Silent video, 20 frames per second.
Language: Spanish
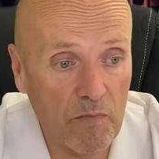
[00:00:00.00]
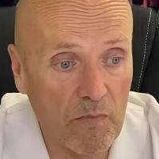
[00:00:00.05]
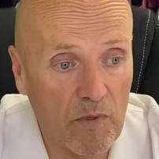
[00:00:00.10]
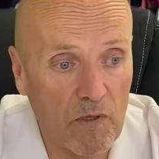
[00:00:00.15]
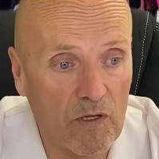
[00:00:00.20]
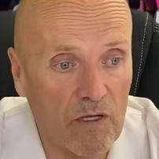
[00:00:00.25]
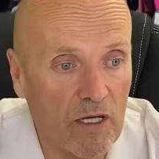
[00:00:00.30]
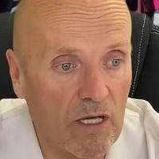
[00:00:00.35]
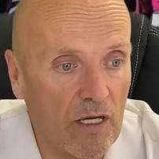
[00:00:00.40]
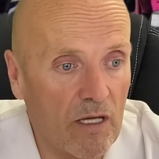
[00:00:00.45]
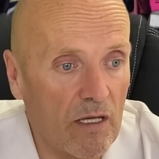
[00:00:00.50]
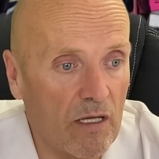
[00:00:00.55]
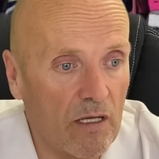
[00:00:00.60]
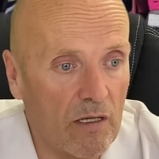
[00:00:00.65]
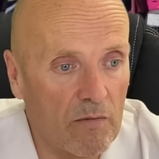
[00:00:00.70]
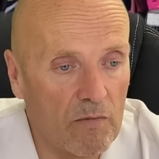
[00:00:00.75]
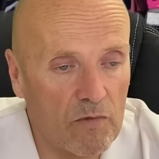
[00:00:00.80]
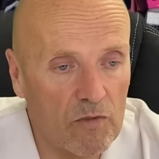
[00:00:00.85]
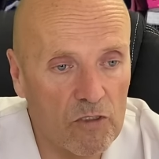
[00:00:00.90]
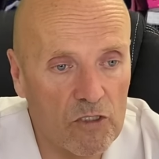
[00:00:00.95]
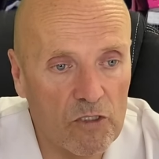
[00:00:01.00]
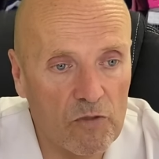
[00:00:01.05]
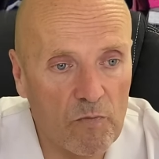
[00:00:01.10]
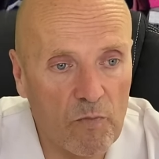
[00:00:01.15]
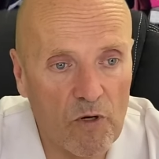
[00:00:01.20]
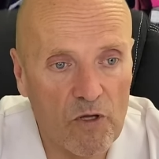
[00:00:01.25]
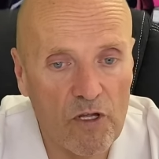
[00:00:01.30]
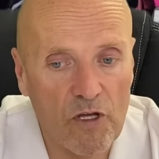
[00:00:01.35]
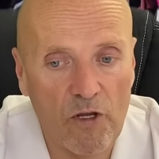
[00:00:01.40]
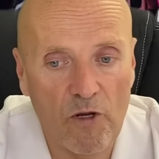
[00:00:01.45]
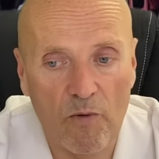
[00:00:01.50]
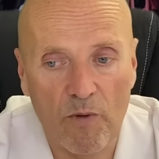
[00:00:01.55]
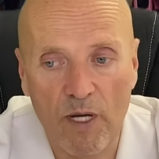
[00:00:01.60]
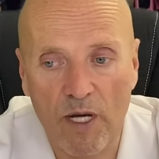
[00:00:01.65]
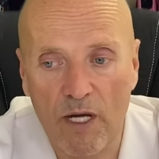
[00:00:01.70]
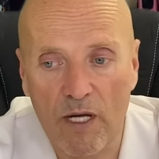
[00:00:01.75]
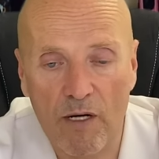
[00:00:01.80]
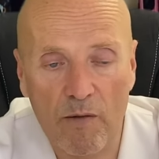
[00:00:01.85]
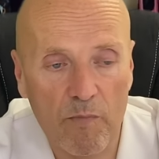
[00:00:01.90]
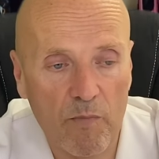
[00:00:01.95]
porque pues, puede
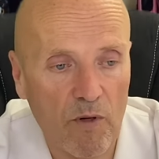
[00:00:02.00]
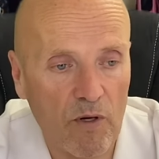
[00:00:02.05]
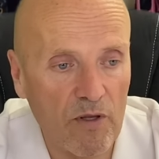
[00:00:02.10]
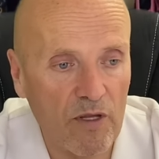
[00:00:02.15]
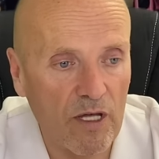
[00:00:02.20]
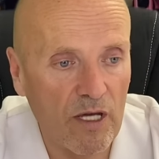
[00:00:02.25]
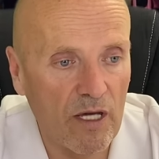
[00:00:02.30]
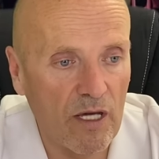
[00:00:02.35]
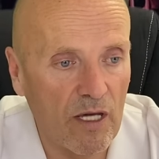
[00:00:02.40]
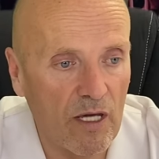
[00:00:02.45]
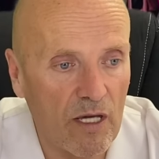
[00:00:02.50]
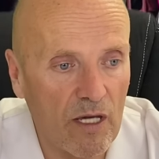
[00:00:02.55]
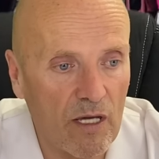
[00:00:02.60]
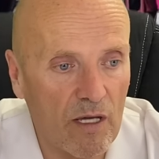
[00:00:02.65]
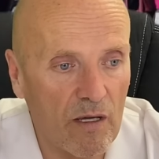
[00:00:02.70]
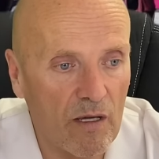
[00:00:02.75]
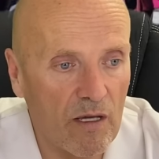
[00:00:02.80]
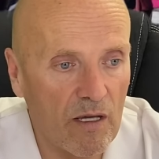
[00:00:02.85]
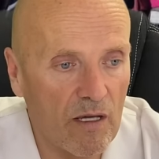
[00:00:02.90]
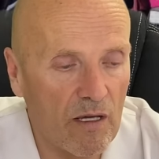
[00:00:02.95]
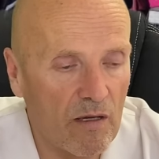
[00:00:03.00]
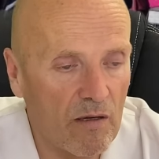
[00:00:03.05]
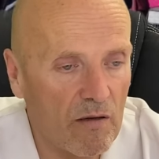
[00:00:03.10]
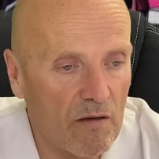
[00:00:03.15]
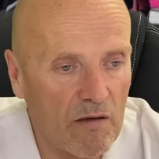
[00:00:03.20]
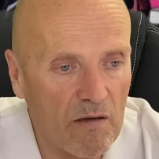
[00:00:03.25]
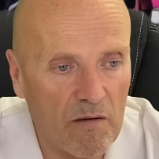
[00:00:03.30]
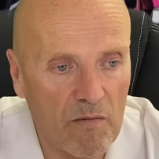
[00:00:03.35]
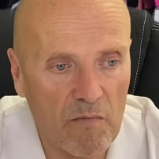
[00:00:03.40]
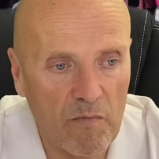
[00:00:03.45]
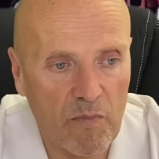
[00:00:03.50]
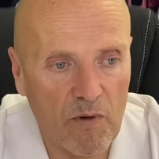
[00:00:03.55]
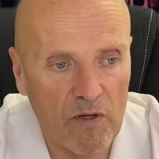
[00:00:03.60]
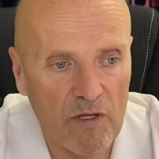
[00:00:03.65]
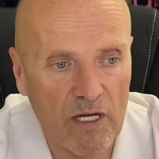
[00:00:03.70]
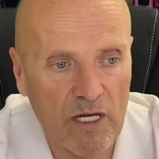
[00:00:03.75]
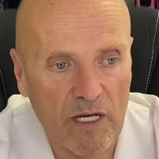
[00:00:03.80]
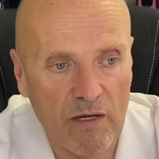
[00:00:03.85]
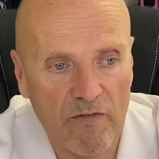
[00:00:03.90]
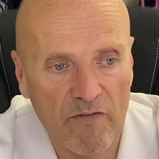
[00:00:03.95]
llover, puede,
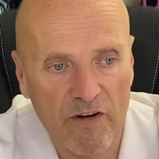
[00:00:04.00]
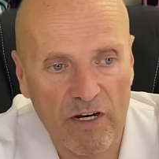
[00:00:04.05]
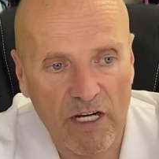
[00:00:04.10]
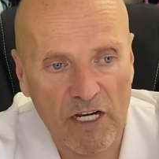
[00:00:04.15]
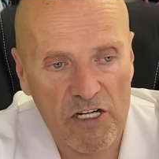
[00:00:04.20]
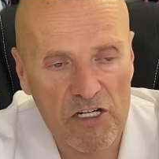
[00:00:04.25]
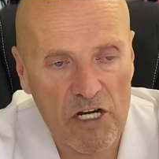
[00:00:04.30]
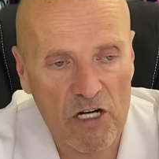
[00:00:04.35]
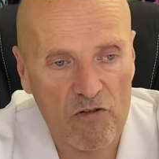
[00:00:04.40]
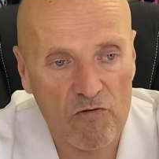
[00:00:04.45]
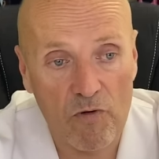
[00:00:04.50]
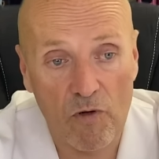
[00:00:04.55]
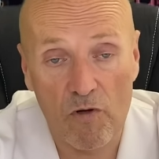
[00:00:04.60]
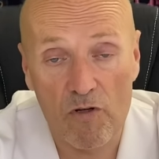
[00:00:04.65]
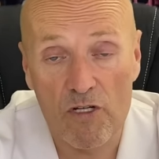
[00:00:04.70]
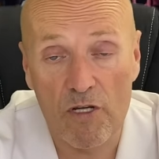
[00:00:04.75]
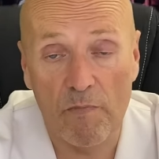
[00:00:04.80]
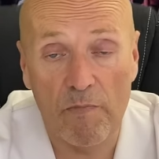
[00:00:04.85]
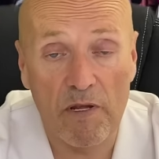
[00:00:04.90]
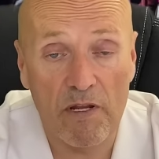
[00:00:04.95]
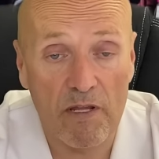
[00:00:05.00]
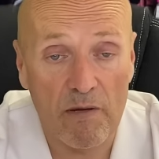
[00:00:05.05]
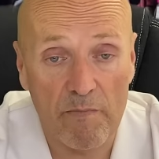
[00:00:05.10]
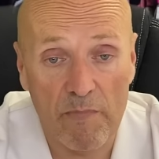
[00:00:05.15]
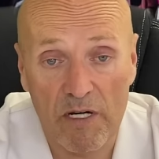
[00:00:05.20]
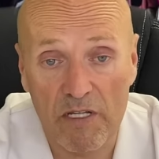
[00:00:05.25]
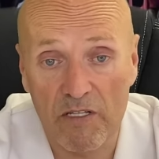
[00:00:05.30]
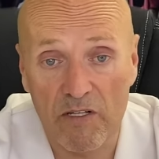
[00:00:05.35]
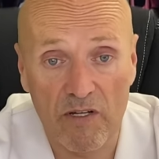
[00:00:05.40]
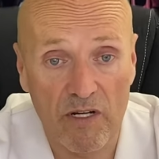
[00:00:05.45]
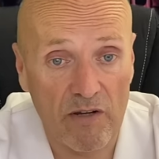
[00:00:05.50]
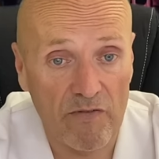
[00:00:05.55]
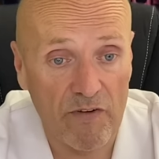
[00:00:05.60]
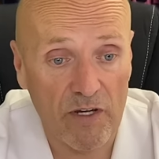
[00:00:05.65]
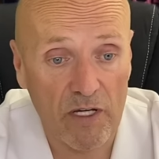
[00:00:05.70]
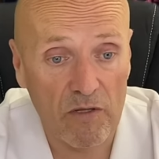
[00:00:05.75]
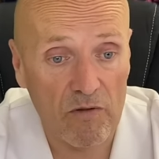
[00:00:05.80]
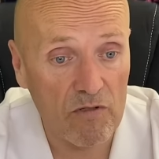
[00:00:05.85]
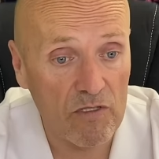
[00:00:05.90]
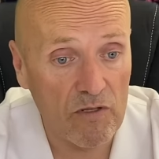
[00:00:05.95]
puede que freguéis el suelo y se pierda parte del
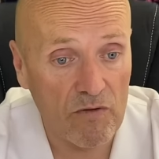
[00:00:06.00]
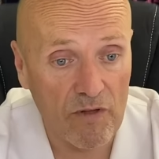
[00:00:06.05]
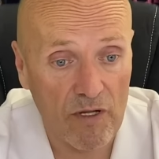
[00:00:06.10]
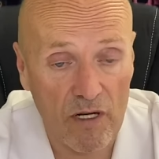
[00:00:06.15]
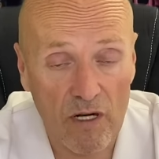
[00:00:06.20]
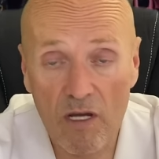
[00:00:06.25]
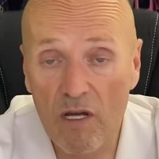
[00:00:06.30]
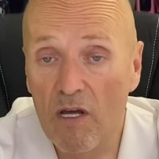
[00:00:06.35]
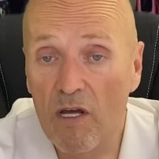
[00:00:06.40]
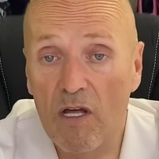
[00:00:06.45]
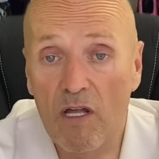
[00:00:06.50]
efecto, es decir,